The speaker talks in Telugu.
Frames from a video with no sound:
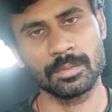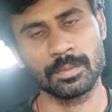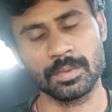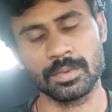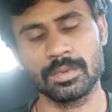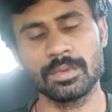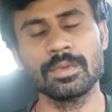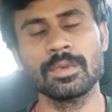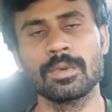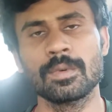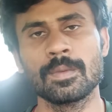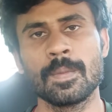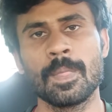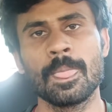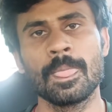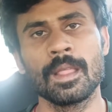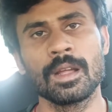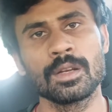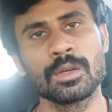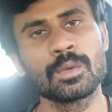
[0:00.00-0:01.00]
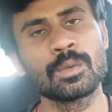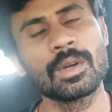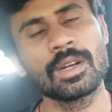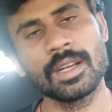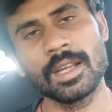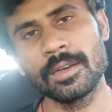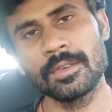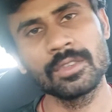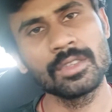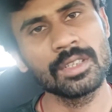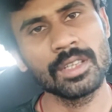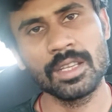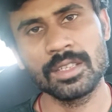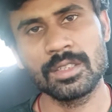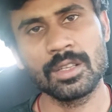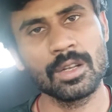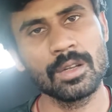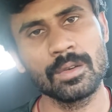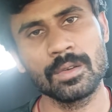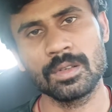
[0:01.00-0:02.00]
ఇప్పుడు నువ్వంటే అవినీతి
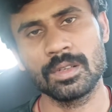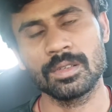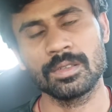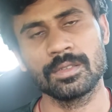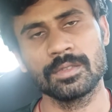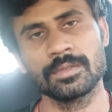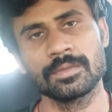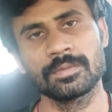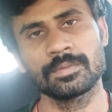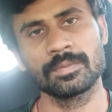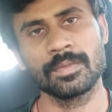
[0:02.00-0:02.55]
కేసుల్లో ఉన్నావు